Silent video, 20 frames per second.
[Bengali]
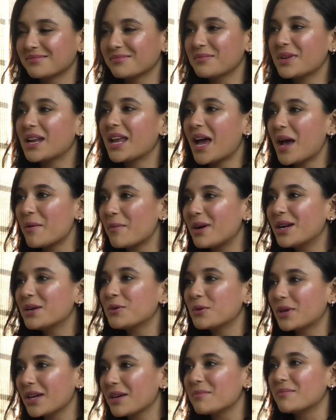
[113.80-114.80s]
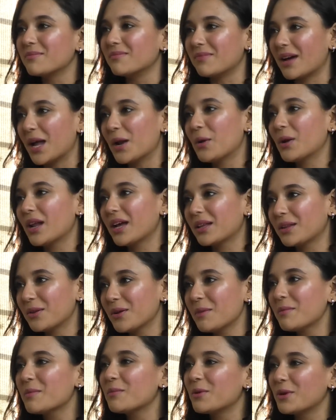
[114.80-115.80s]
মানে আমার ওকে ভালো লাগতো
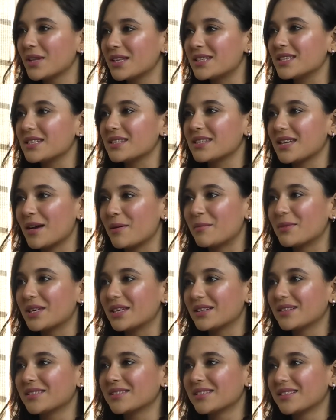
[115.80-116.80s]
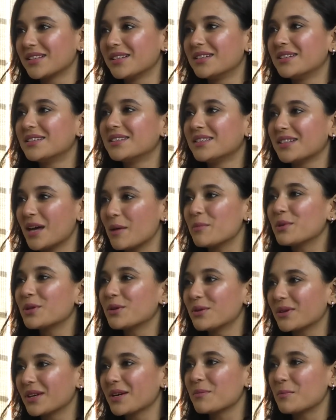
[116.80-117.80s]
আমি বলেছি যে আমি আমি
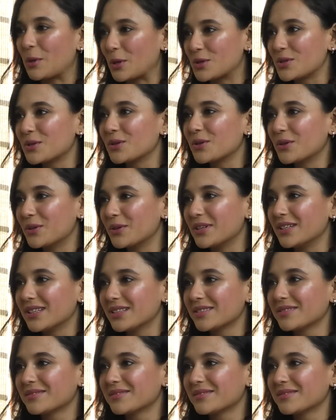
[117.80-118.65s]
তোকে পছন্দ করি